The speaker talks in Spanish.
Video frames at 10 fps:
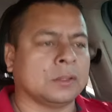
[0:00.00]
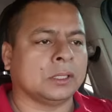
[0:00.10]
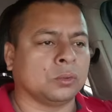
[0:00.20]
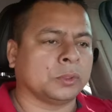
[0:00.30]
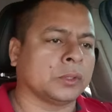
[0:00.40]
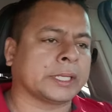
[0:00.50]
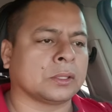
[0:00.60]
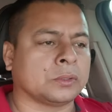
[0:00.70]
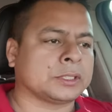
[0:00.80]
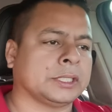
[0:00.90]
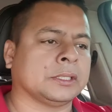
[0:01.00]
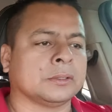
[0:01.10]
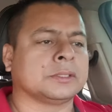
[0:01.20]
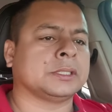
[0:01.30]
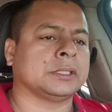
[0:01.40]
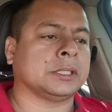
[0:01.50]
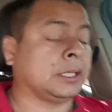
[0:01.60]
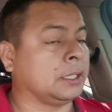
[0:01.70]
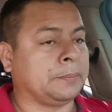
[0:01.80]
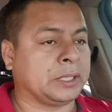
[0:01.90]
del número 14, entonces,
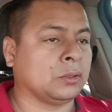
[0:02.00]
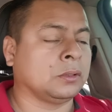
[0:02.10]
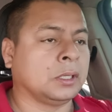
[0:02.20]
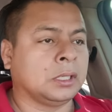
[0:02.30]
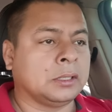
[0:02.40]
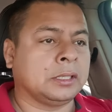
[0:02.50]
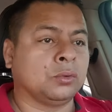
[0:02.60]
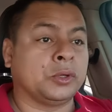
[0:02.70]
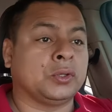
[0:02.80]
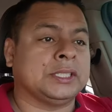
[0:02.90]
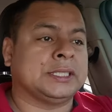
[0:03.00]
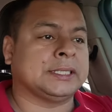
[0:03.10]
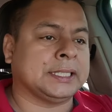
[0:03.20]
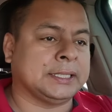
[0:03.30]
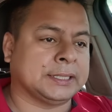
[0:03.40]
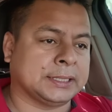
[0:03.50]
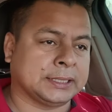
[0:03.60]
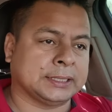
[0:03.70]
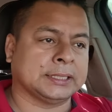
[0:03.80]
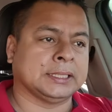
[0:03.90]
eh, perdón, del número
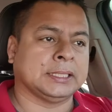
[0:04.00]
16.